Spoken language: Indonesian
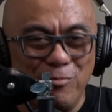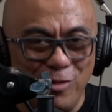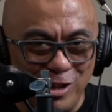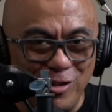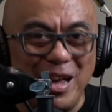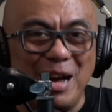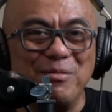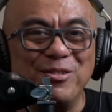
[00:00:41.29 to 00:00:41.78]
Buat
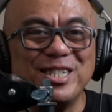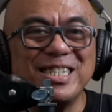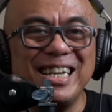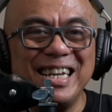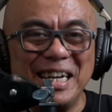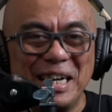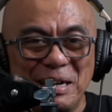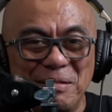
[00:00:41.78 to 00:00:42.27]
lo yang
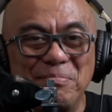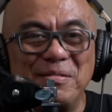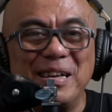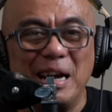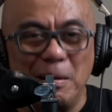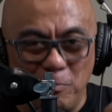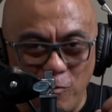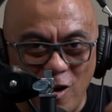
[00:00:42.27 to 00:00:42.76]
muslim,
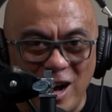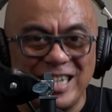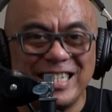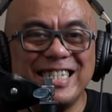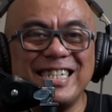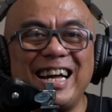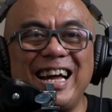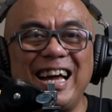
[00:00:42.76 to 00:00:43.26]
yang
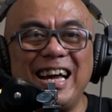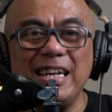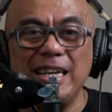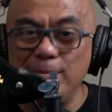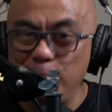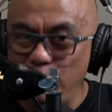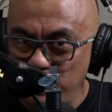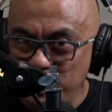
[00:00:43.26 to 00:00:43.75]
puasa
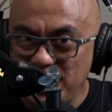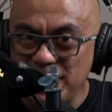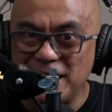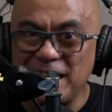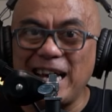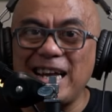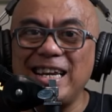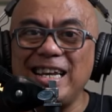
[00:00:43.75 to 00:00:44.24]
ini belum
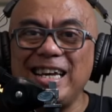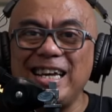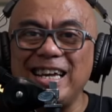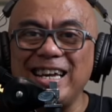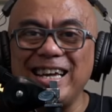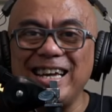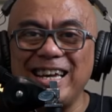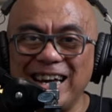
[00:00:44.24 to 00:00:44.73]
selesai
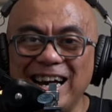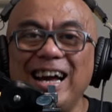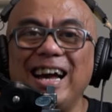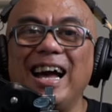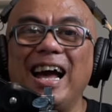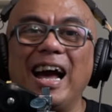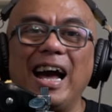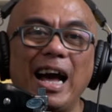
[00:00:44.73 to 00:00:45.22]
nih ya.
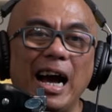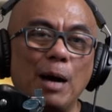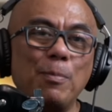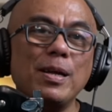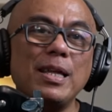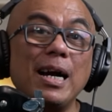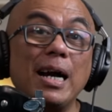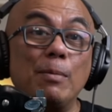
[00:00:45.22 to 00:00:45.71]

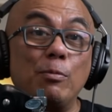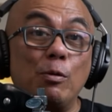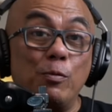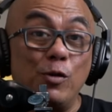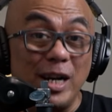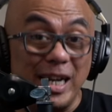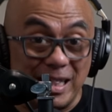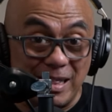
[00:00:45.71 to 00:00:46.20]
Anggap aja
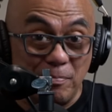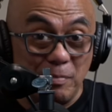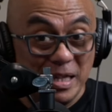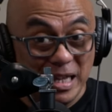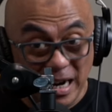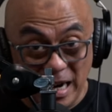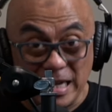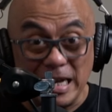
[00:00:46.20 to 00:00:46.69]
ngabuburit,
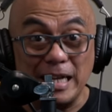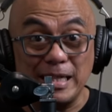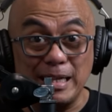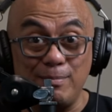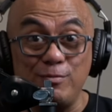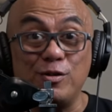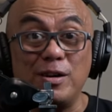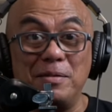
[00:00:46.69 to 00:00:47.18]
bentar lagi
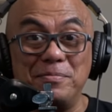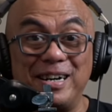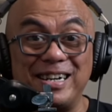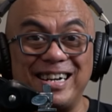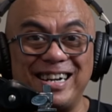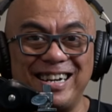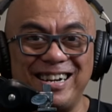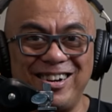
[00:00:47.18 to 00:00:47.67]
kita buka
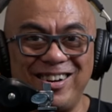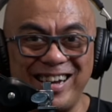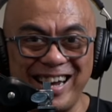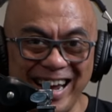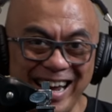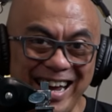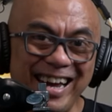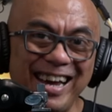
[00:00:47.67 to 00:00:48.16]
bareng. Oke?
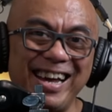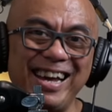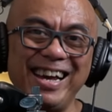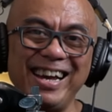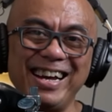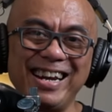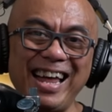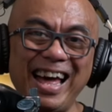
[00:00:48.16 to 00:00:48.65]
Okay?
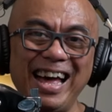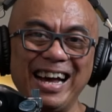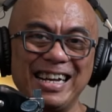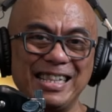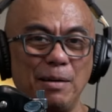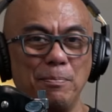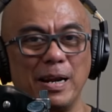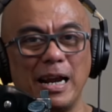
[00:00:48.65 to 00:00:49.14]
Nah,
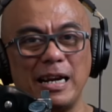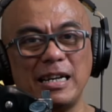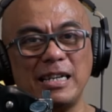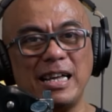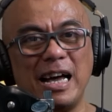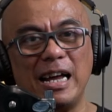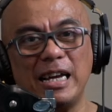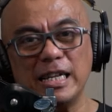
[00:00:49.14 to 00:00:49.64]
kita berada
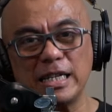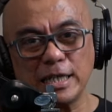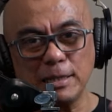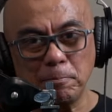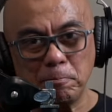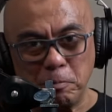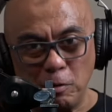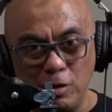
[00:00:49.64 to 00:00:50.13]
di hari
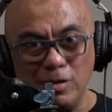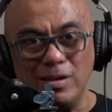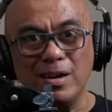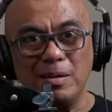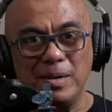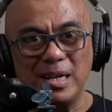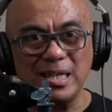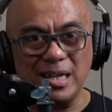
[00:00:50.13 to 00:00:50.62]
ke-10
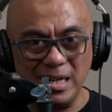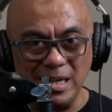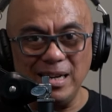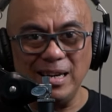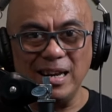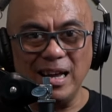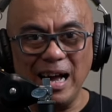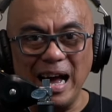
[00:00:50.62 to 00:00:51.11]
Ramadan,
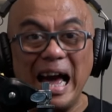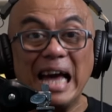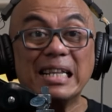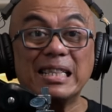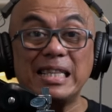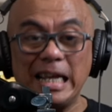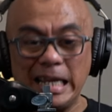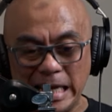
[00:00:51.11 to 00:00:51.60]

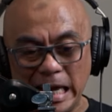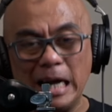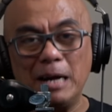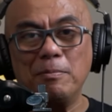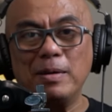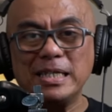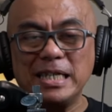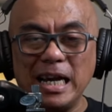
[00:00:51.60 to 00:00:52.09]

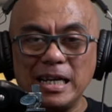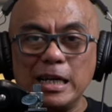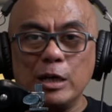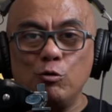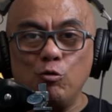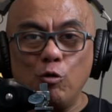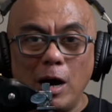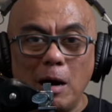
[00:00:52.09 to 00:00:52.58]
artinya masih
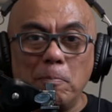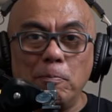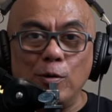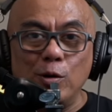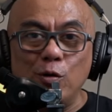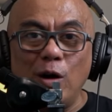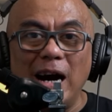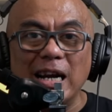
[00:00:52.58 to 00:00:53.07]
ada 20
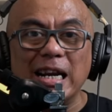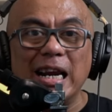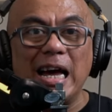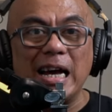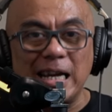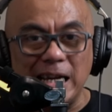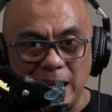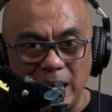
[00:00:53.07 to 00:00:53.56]
hari
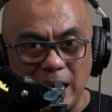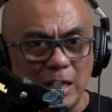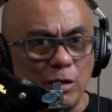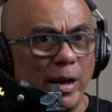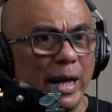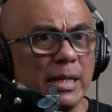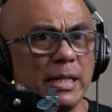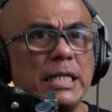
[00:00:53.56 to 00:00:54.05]
lagi
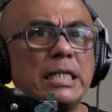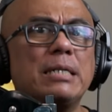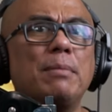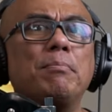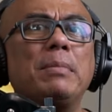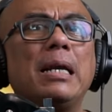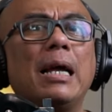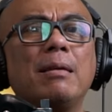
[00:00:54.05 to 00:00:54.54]
atau at least
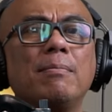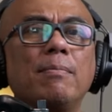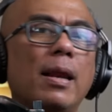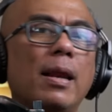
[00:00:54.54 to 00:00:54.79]
19